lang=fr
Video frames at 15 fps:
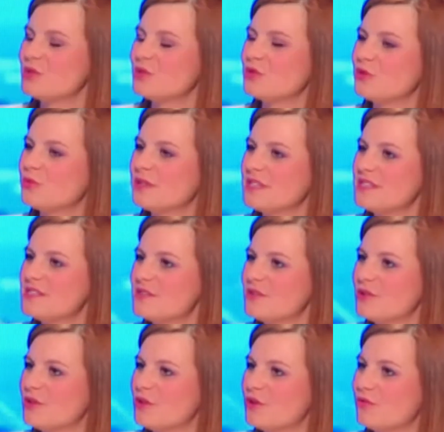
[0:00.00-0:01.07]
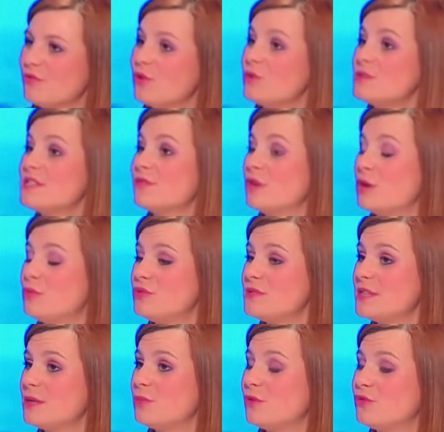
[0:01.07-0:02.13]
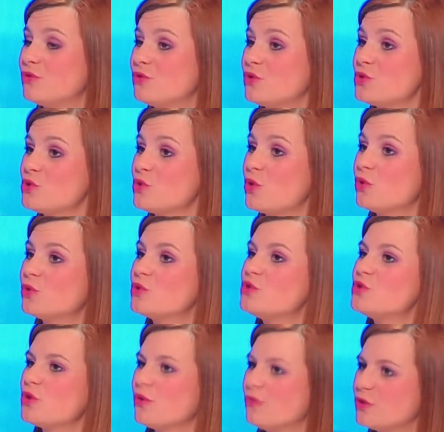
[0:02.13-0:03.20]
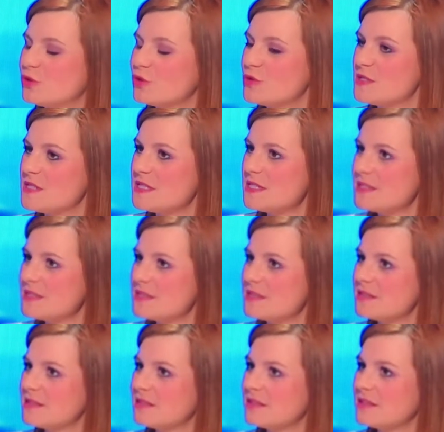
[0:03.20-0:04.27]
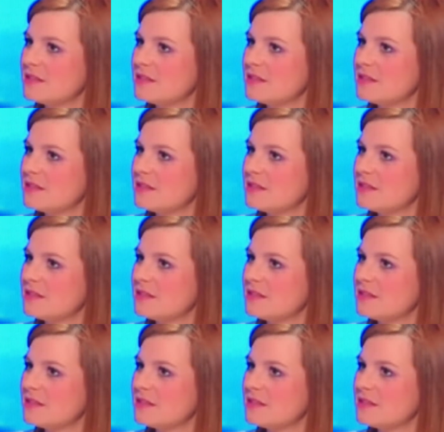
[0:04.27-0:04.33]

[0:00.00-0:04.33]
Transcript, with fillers: les entreprises euh, veulent en savoir plus, elles peuvent toujours se rendre sur votre site